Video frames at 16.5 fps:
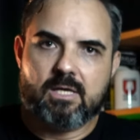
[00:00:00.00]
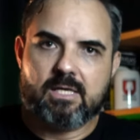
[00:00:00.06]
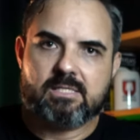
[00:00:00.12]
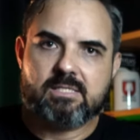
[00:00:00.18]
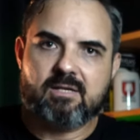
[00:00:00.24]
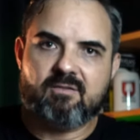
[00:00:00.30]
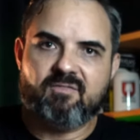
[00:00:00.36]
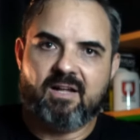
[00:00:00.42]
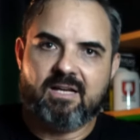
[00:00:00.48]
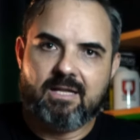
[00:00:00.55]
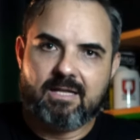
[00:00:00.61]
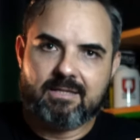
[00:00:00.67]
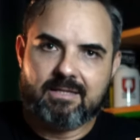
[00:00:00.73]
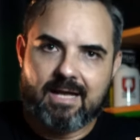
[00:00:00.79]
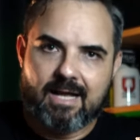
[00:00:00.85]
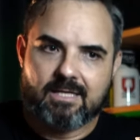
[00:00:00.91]
essa
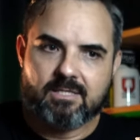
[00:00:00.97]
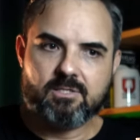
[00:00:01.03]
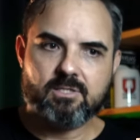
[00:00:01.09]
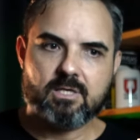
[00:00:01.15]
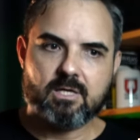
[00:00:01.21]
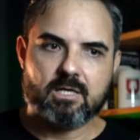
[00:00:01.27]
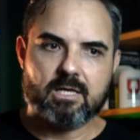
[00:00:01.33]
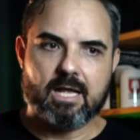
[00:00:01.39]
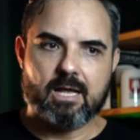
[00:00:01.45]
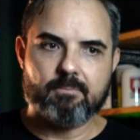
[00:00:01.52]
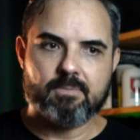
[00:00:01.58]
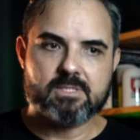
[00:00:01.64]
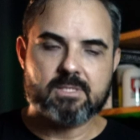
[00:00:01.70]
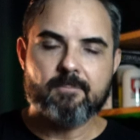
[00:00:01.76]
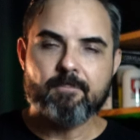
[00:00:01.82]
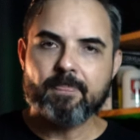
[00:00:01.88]
variedade de
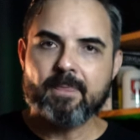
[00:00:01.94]
cannabis,